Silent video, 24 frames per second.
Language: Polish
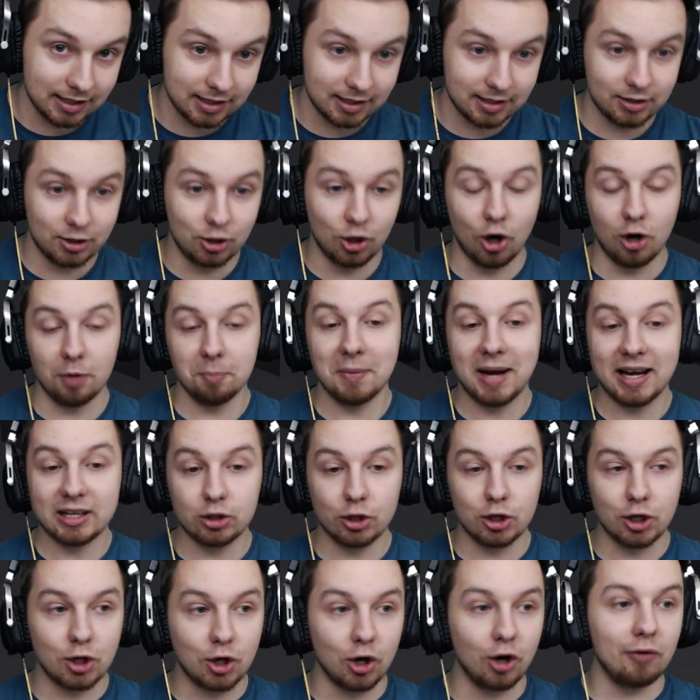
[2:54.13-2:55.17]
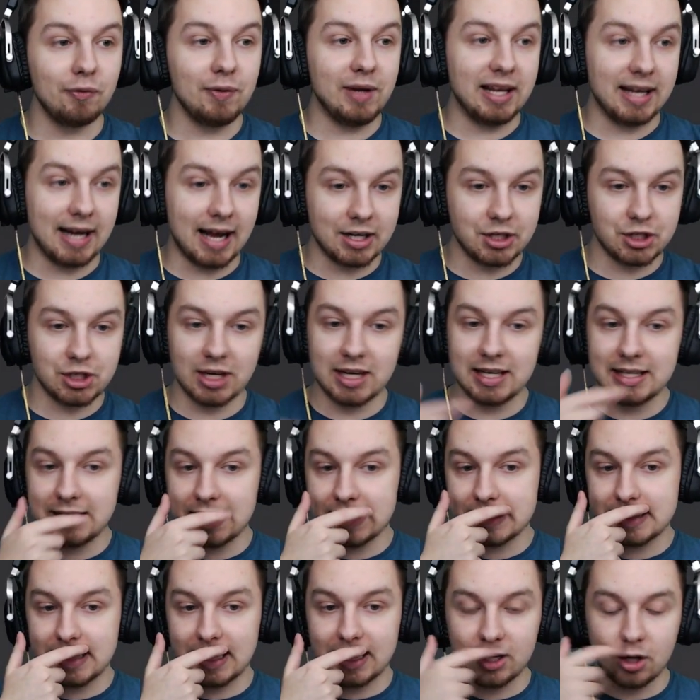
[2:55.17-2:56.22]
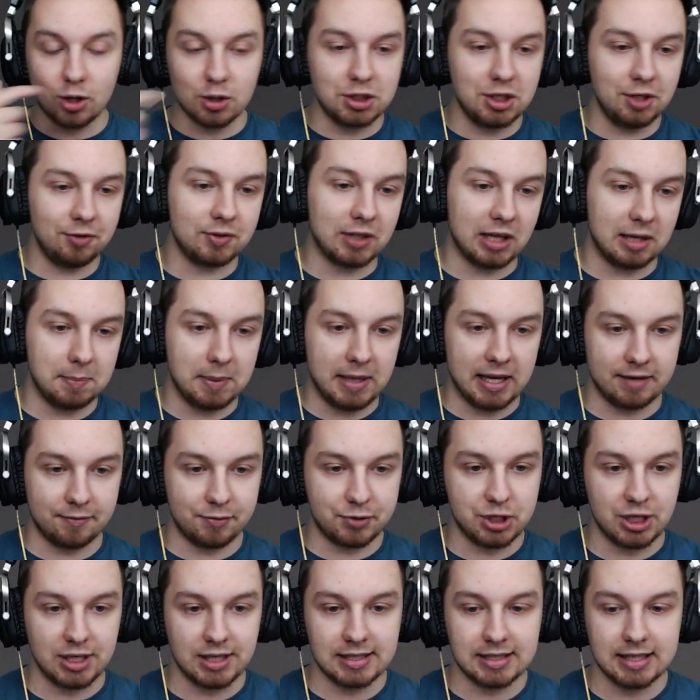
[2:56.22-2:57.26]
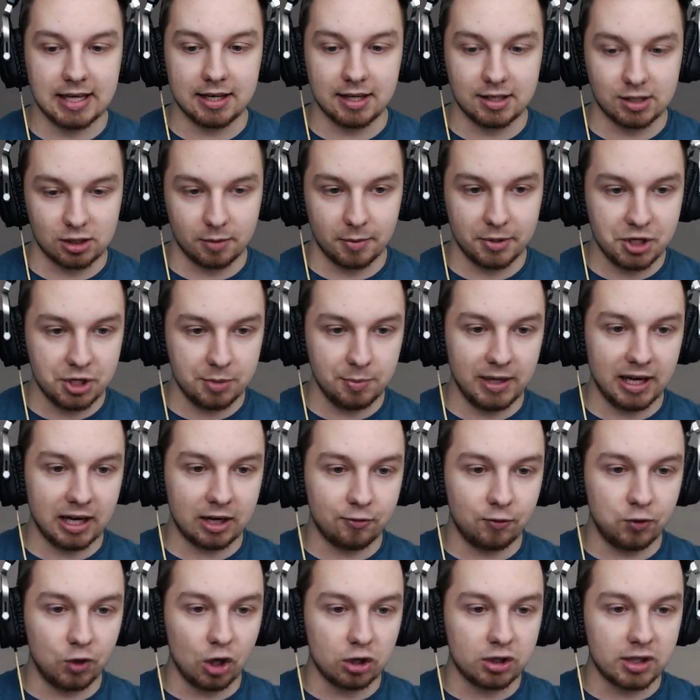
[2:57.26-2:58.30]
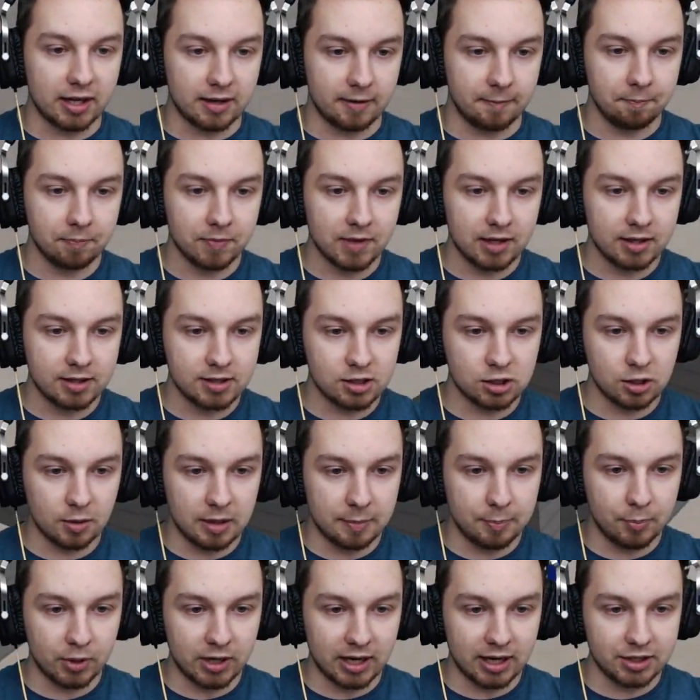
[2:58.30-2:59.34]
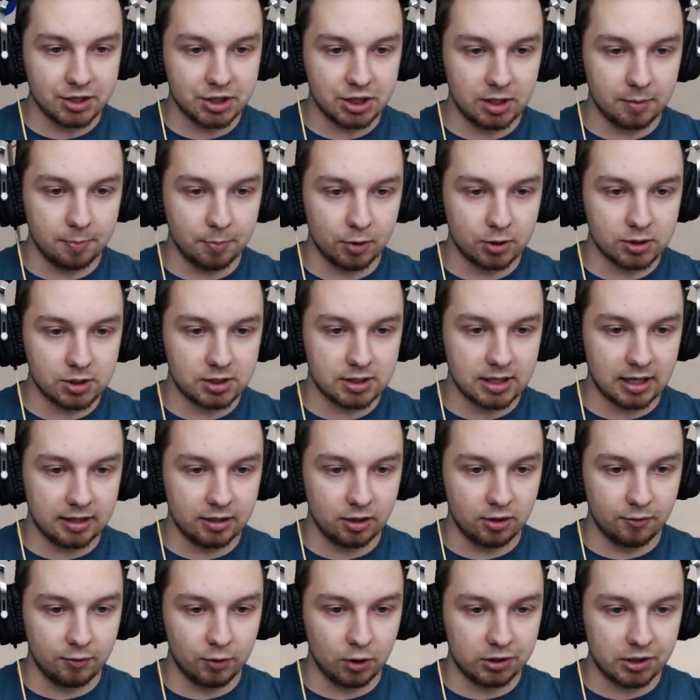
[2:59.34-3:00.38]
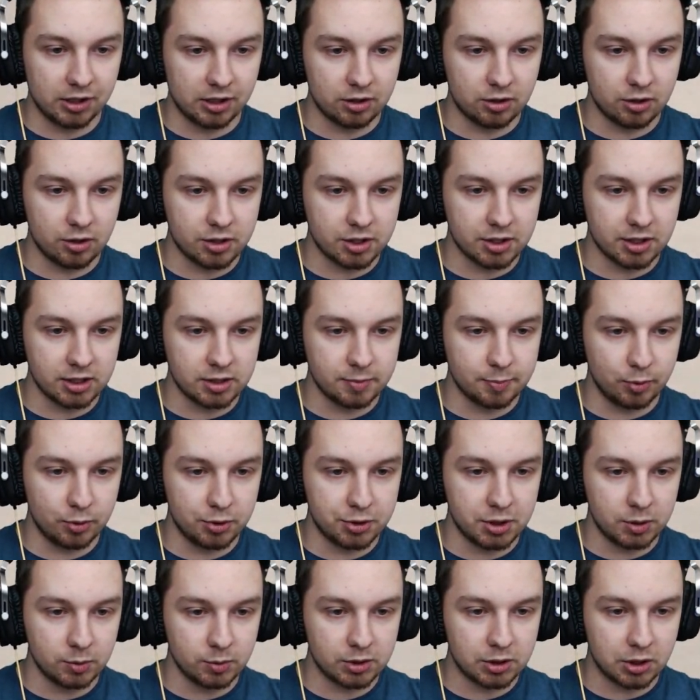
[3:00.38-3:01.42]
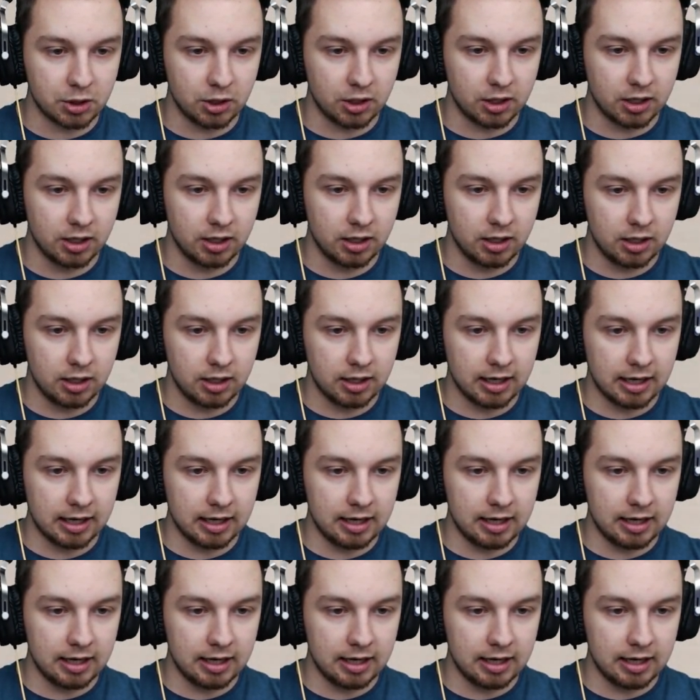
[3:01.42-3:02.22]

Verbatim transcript: no Manojkowi raczej nie zagrozi w tej pierwszej serii. Zobaczymy jak Flotar sobie poradzi i pozostali. No Flotar troszkę spóźnił skok, ale